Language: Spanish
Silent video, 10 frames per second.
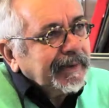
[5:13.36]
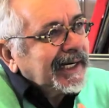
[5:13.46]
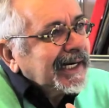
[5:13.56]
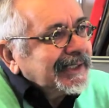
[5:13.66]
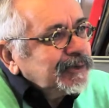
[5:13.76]

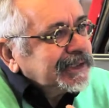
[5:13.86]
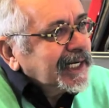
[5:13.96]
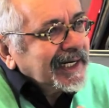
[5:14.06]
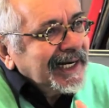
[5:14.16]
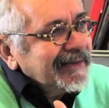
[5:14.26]
para las,
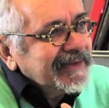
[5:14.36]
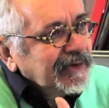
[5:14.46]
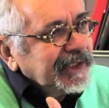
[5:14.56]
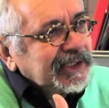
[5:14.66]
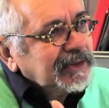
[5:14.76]
nuestras
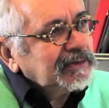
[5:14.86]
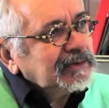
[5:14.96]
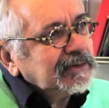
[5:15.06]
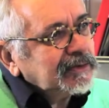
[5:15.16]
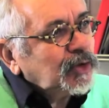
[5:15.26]
relaciones
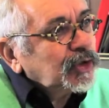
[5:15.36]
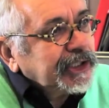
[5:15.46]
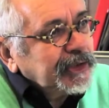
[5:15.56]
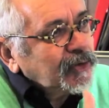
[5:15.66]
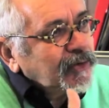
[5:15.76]
con, los
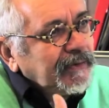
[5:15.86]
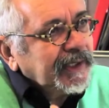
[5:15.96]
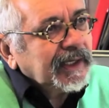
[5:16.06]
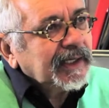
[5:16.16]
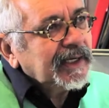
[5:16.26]
que nos
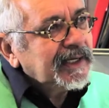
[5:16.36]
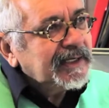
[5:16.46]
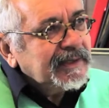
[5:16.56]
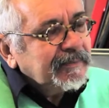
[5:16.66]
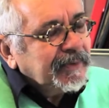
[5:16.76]
rodean.
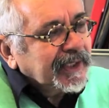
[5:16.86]
Por